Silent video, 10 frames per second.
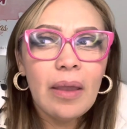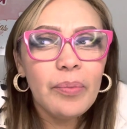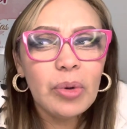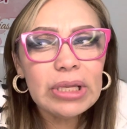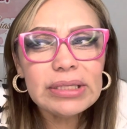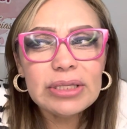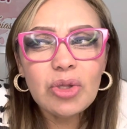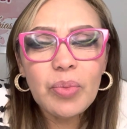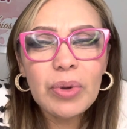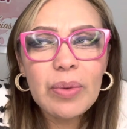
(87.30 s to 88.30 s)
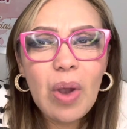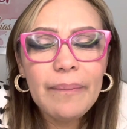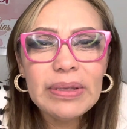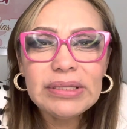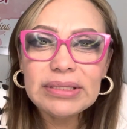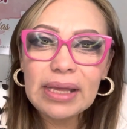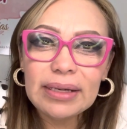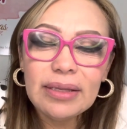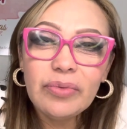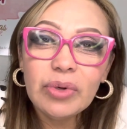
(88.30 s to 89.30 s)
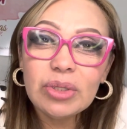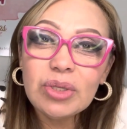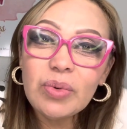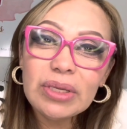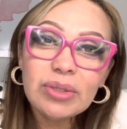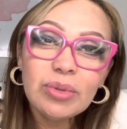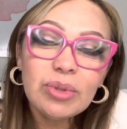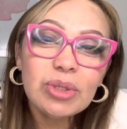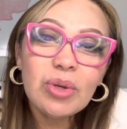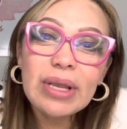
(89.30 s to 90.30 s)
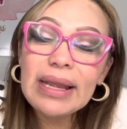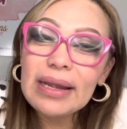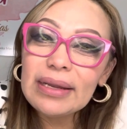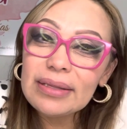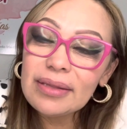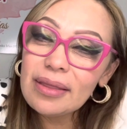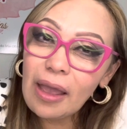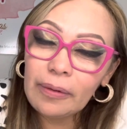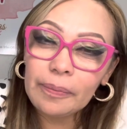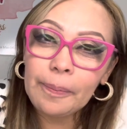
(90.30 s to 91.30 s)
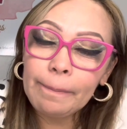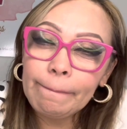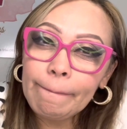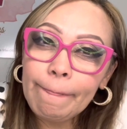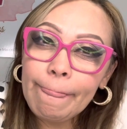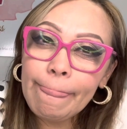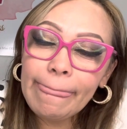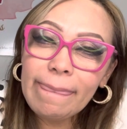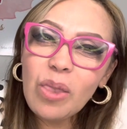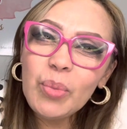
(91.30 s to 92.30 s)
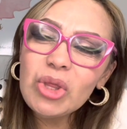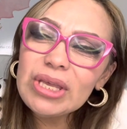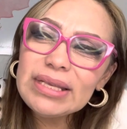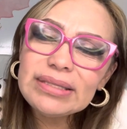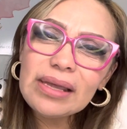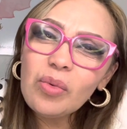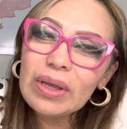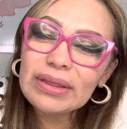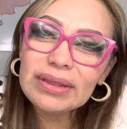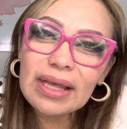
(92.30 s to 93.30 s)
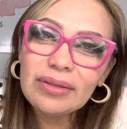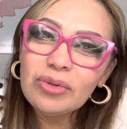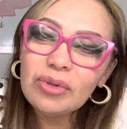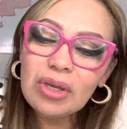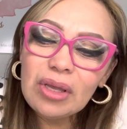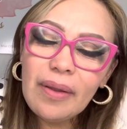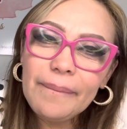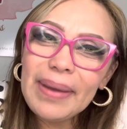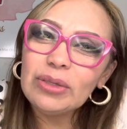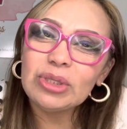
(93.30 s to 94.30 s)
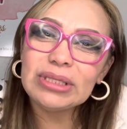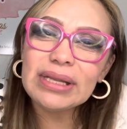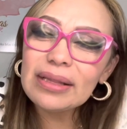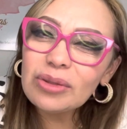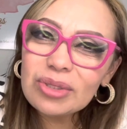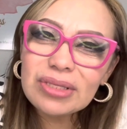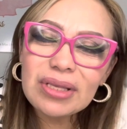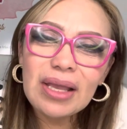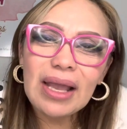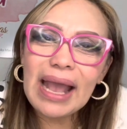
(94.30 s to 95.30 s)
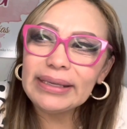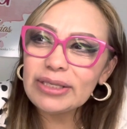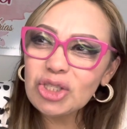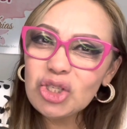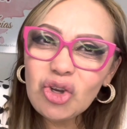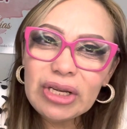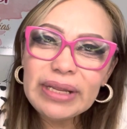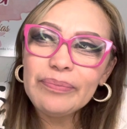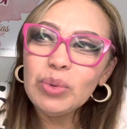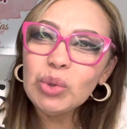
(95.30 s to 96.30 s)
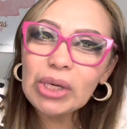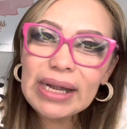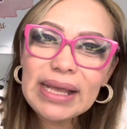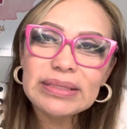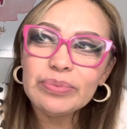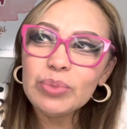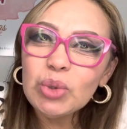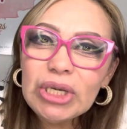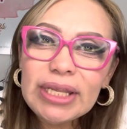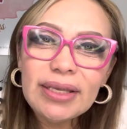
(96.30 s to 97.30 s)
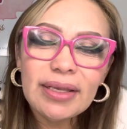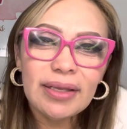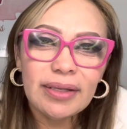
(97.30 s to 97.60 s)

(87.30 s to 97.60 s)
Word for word: Porque si nos ponemos a pensar, el divorcio es una solución que la ley te da. No puedes estar aguantando malos tratos, agresiones, burlas, bullying,